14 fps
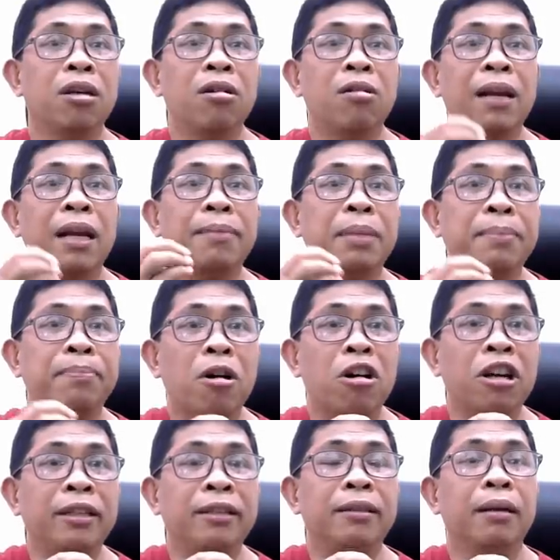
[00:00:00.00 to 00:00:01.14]
you will be
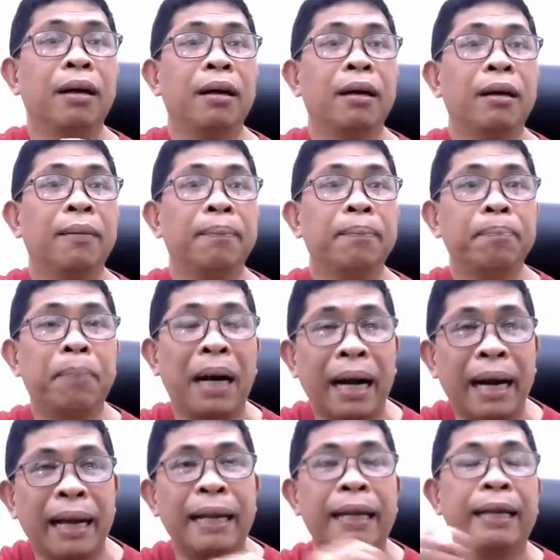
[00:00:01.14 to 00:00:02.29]
buoyed
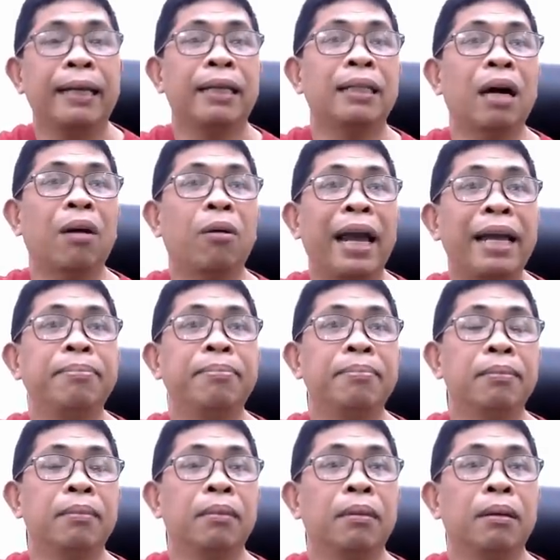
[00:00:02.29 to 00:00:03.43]
by the
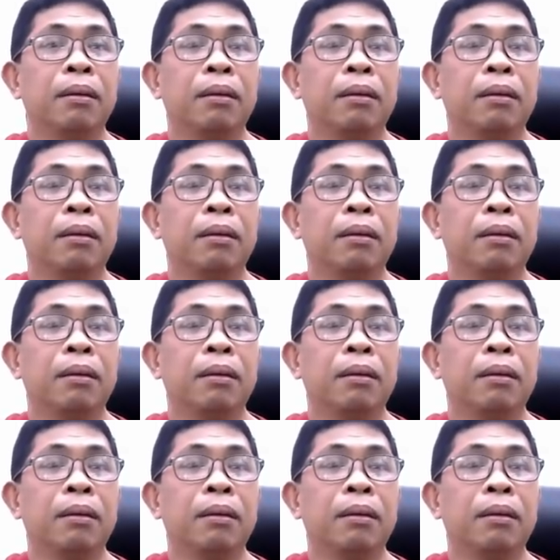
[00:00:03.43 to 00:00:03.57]
wave